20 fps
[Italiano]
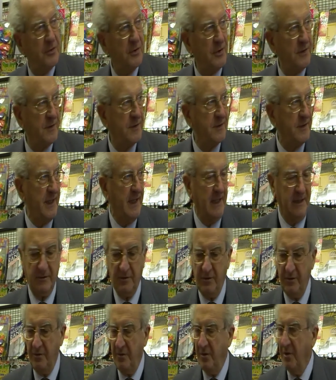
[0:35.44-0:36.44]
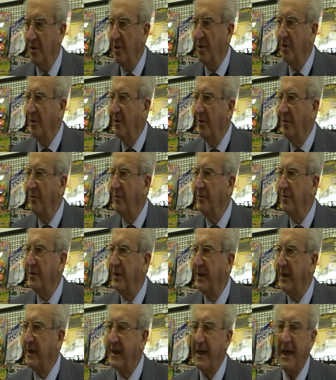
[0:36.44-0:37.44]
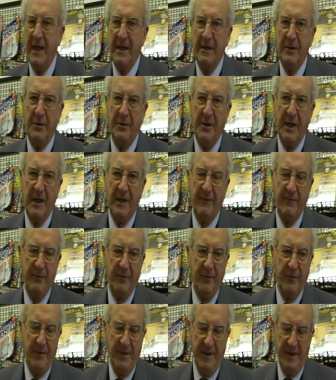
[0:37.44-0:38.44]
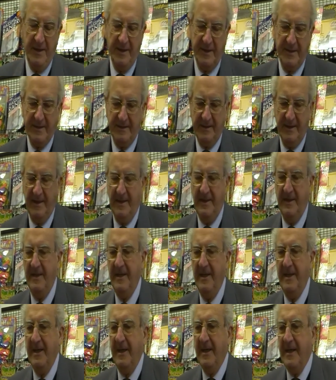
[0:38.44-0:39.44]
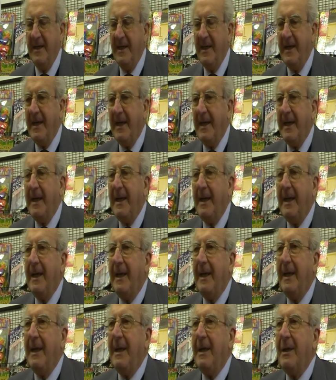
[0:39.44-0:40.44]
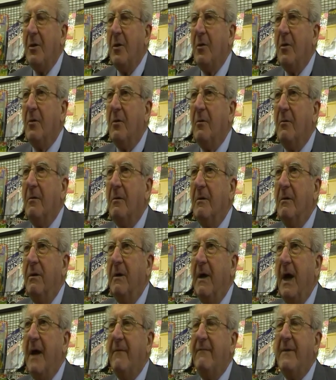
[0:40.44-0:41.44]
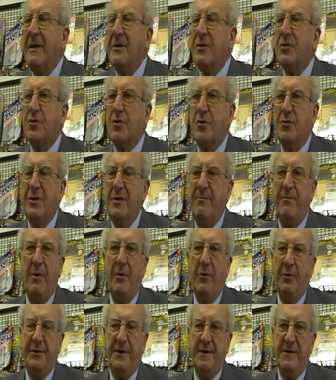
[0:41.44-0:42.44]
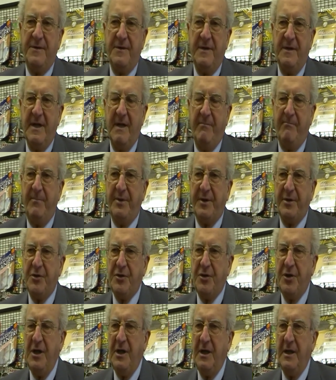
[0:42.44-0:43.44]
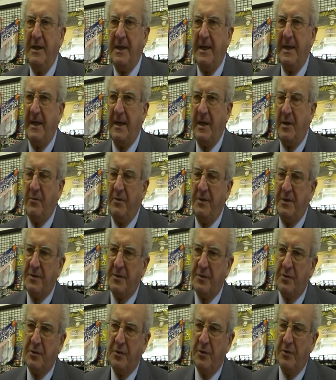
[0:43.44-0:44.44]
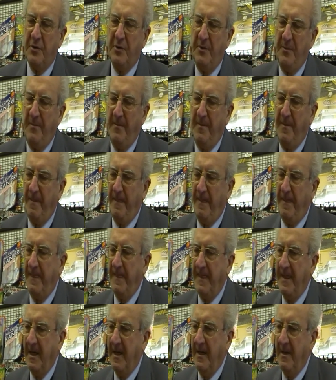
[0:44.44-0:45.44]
c'è stato un calo nell'affluenza. Io avanzo un'ipotesi, a prescindere da questo mh,